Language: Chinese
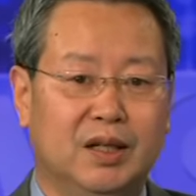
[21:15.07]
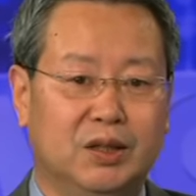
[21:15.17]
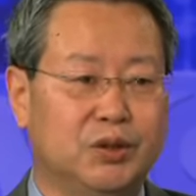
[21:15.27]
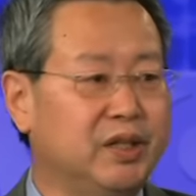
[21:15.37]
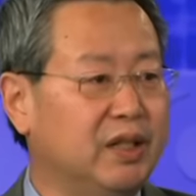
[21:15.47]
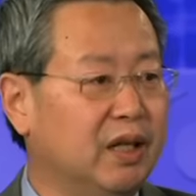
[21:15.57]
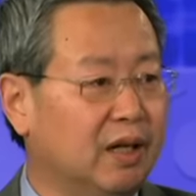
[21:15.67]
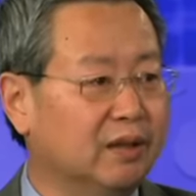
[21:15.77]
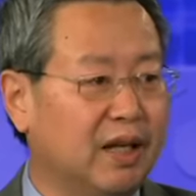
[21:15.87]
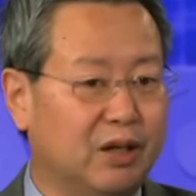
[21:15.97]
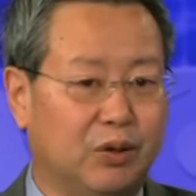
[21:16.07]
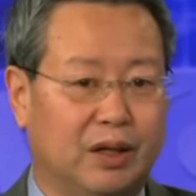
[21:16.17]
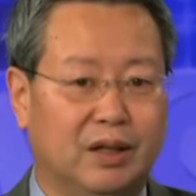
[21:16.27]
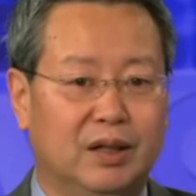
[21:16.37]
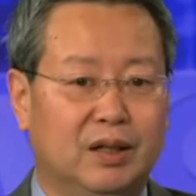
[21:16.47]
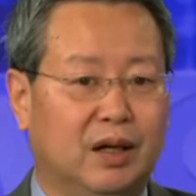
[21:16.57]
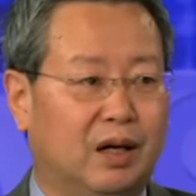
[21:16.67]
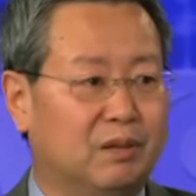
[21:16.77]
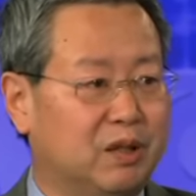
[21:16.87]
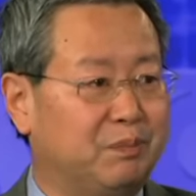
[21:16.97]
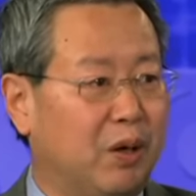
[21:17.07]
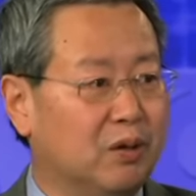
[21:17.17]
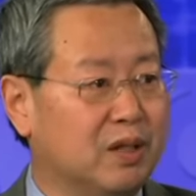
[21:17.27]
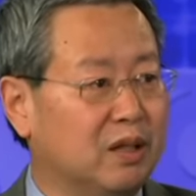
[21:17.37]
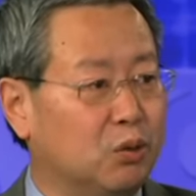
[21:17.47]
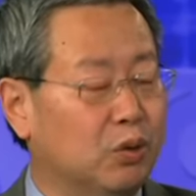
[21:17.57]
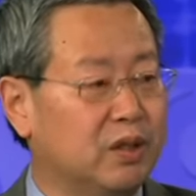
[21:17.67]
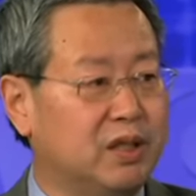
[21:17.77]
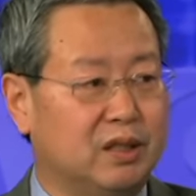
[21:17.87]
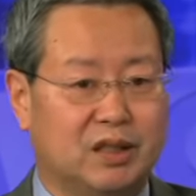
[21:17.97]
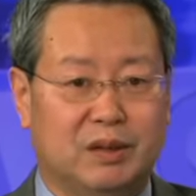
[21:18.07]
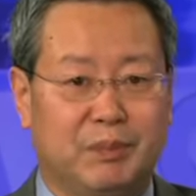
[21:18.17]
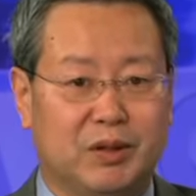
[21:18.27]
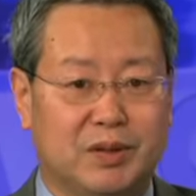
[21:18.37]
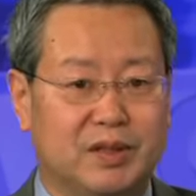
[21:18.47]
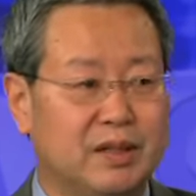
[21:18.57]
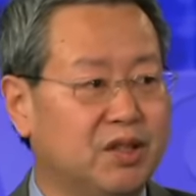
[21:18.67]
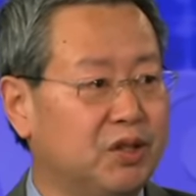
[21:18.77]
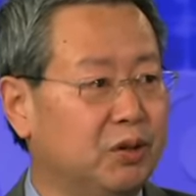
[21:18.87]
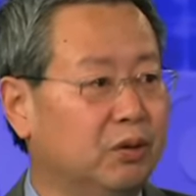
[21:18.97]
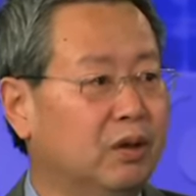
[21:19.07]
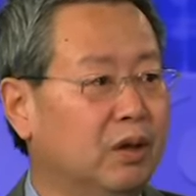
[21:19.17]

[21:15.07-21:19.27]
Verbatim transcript: 尤其银行贷款啊，是保证了国企是没有资金之忧，